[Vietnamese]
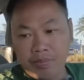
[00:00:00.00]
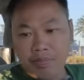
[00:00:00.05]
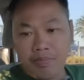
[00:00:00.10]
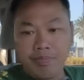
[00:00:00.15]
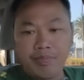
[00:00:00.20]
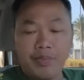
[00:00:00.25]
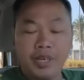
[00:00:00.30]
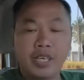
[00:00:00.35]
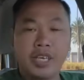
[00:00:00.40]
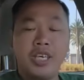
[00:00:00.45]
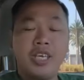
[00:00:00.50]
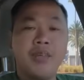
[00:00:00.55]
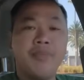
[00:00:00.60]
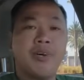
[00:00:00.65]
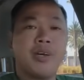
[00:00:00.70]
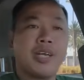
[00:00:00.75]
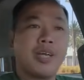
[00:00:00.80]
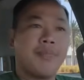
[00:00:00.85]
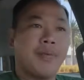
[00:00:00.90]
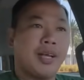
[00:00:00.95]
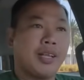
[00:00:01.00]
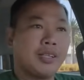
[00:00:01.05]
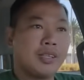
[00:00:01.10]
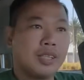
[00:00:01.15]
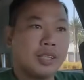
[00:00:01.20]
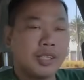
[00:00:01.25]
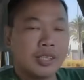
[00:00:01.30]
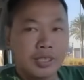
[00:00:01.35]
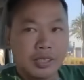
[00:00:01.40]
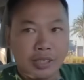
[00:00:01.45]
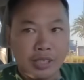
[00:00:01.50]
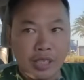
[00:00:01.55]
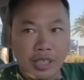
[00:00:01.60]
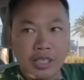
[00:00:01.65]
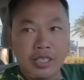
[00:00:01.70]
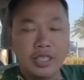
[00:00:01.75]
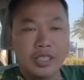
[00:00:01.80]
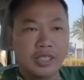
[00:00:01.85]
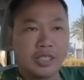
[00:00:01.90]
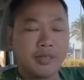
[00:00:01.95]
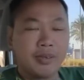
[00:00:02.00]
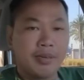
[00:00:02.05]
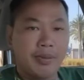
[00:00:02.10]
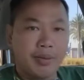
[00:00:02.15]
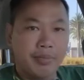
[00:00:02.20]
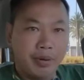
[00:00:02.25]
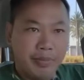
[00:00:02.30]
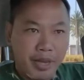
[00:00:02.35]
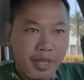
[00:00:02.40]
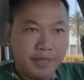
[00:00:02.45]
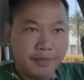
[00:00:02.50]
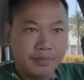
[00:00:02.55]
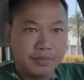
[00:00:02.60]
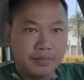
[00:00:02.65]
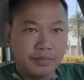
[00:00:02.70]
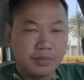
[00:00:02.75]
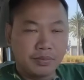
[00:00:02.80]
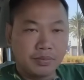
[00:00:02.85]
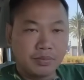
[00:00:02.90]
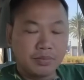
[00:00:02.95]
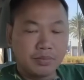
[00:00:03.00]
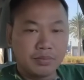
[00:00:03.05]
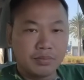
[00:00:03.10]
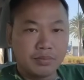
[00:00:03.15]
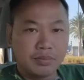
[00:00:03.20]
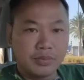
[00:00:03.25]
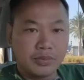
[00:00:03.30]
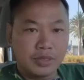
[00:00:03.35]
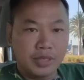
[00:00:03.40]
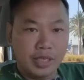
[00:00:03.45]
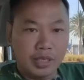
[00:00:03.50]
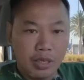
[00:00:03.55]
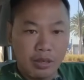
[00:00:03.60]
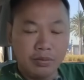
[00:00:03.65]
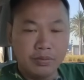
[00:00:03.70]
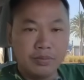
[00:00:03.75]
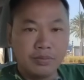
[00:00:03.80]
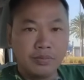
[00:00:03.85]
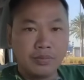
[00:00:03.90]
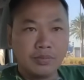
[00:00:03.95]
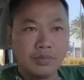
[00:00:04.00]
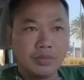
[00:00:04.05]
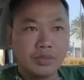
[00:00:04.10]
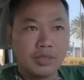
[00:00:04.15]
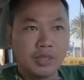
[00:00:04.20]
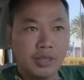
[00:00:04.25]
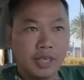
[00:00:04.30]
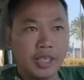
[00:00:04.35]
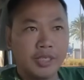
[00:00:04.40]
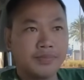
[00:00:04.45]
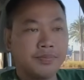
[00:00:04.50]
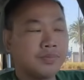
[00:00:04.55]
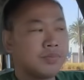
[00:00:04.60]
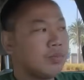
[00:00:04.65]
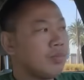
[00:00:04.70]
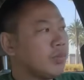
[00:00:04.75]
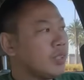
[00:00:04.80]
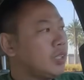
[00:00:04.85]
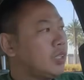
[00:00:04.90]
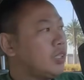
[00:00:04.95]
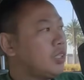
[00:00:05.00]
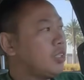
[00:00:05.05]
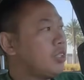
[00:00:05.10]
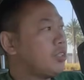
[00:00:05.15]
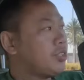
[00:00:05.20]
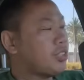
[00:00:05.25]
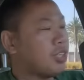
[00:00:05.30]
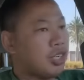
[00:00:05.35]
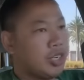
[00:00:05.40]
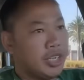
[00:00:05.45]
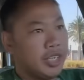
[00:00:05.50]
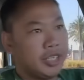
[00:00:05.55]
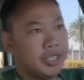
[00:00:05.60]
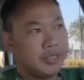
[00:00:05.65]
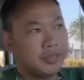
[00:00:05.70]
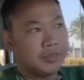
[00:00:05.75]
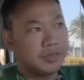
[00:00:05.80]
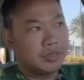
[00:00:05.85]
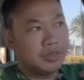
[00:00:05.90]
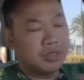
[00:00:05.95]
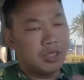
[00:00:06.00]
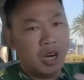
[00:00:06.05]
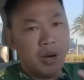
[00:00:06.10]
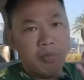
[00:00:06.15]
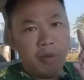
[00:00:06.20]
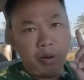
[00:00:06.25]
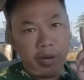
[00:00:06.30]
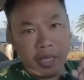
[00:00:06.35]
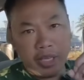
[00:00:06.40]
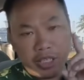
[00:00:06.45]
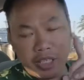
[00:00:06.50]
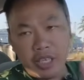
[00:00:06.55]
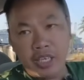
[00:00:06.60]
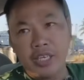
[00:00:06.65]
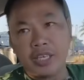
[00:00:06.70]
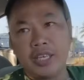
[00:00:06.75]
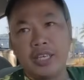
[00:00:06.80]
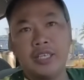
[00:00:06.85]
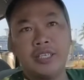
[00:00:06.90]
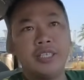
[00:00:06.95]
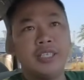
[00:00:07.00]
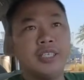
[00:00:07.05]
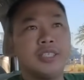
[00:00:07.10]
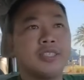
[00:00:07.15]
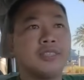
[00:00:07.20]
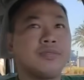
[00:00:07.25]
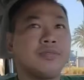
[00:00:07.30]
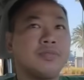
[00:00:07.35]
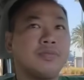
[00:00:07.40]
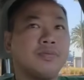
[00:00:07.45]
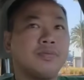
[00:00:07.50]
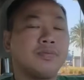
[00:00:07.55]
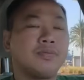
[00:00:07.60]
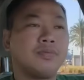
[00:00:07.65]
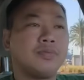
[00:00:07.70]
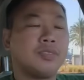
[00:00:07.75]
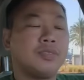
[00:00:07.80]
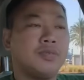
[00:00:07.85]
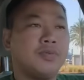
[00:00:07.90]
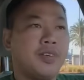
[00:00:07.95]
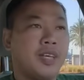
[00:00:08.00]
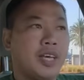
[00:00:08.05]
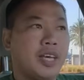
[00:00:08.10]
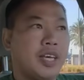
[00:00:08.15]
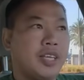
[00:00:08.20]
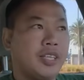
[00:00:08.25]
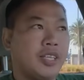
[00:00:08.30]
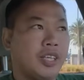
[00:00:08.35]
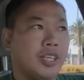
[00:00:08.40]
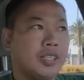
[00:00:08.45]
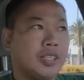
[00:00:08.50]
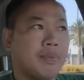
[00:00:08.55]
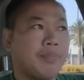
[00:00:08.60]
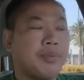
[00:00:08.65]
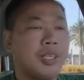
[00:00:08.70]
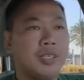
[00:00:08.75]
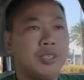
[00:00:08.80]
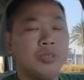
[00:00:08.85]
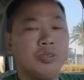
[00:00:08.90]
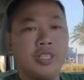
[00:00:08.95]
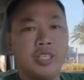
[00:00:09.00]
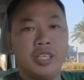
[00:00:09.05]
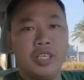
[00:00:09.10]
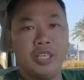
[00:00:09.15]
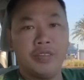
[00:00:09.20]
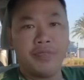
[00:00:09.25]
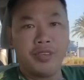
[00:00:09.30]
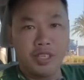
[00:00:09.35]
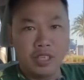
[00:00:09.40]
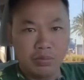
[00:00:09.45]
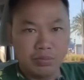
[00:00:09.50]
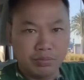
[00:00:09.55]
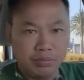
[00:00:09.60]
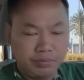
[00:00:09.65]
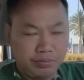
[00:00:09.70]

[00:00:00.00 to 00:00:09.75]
mà khi mà các bạn tin á, thì các bạn mới biết là đúng đúng không rồi có một cái chuyện này nữa nè về chuyện tâm linh của chị phi nhung